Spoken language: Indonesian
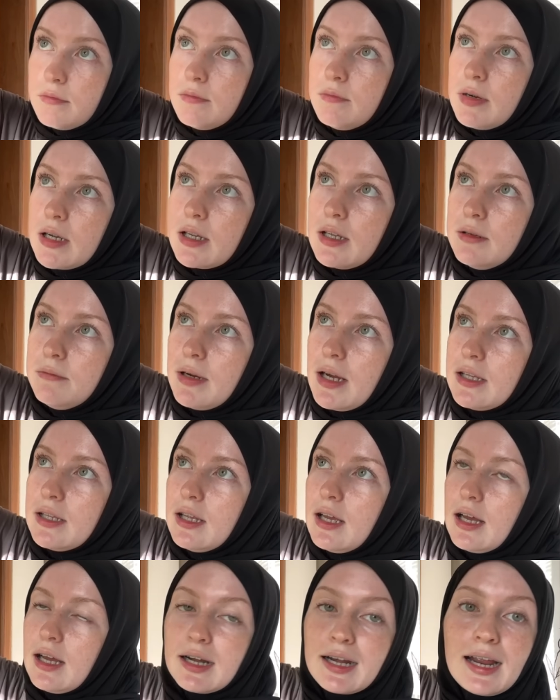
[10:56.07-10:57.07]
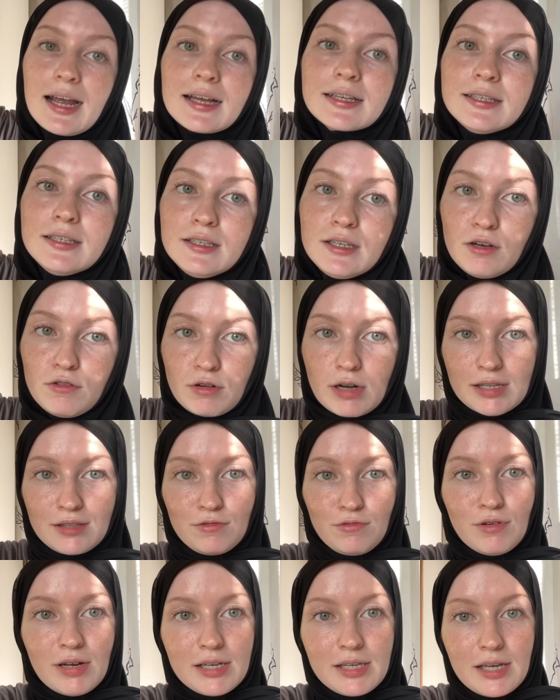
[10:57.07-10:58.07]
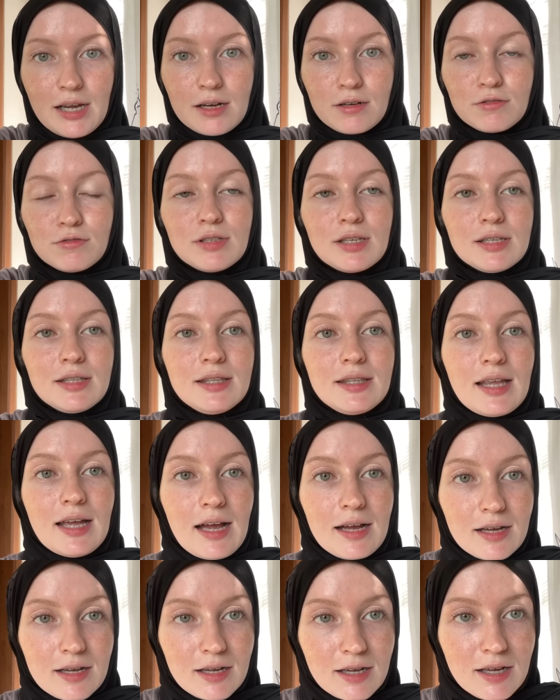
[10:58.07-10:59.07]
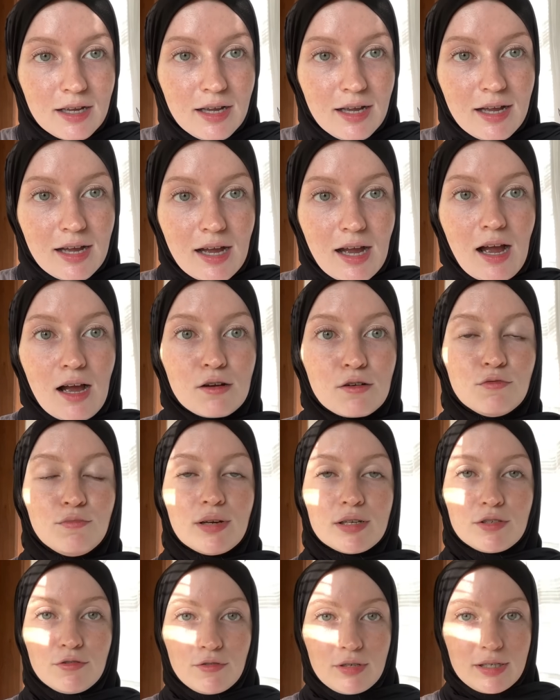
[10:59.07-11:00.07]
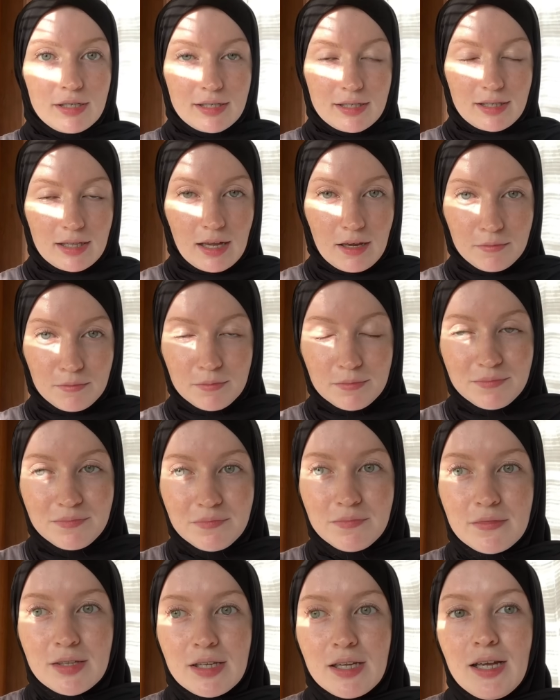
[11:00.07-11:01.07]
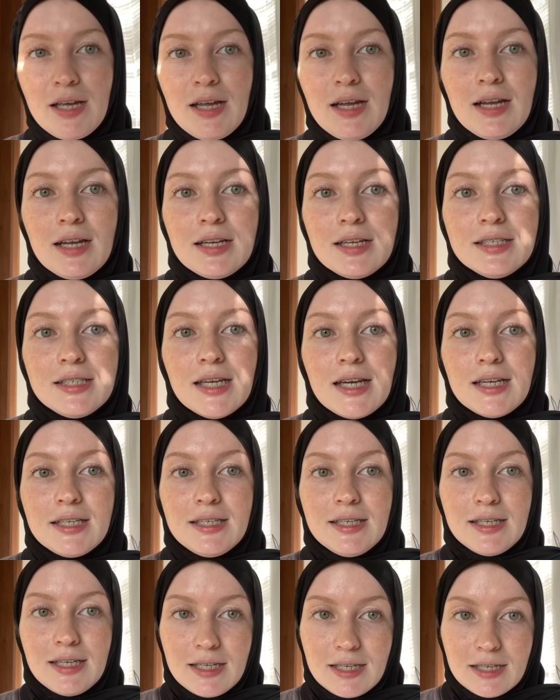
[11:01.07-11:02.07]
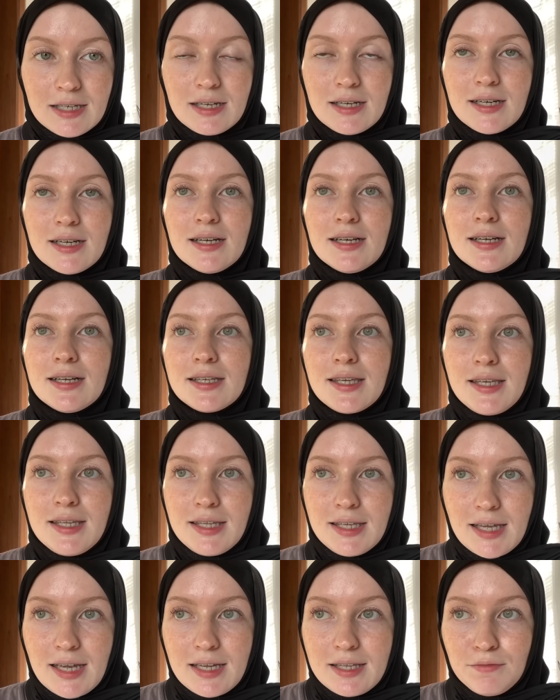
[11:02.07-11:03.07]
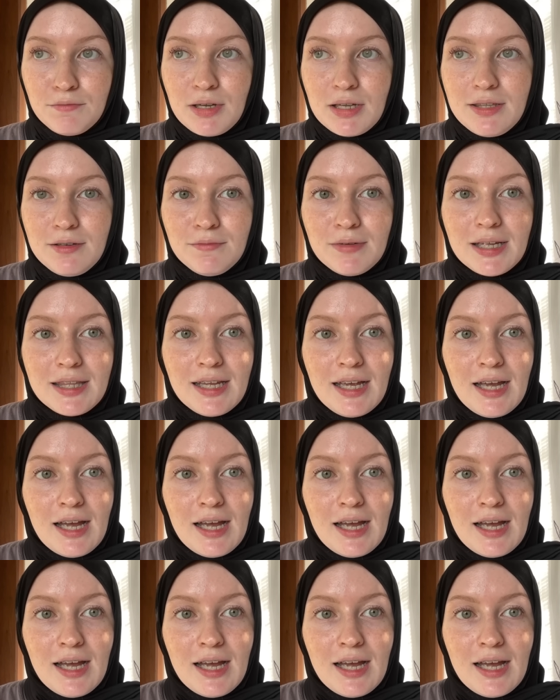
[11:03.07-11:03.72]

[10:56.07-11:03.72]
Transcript: bagaimana reaksinya orang tuanya aku tentang aku masuk Islam jadi uh, gini ya teman-teman